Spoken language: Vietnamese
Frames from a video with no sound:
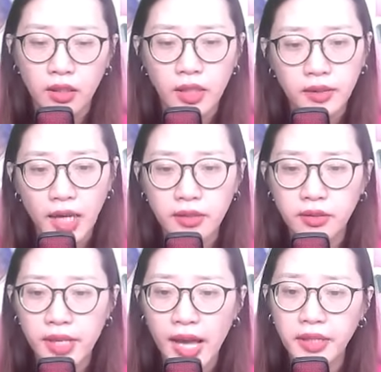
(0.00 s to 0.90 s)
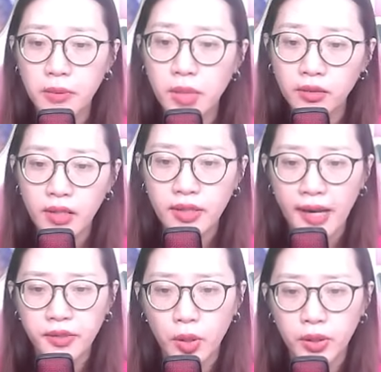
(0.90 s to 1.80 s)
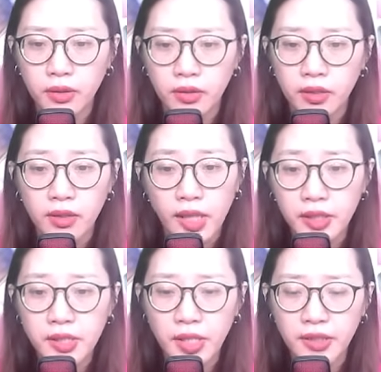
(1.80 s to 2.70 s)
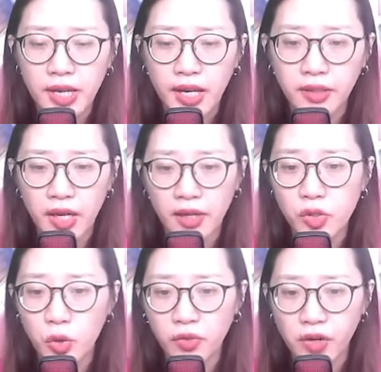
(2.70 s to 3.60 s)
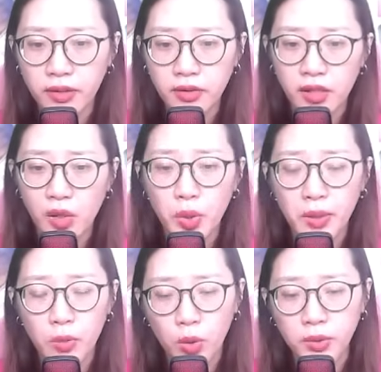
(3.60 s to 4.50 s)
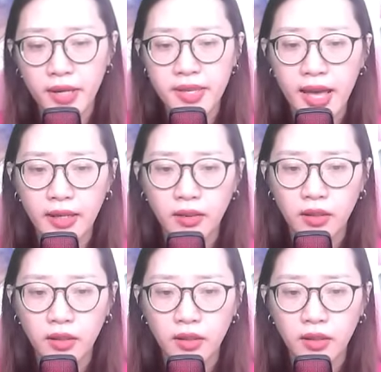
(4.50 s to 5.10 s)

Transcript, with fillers: Hiện tại Lương gia đã mất tất cả rồi, lấy cái gì ra để trụ vững ở huyền môn thế gia?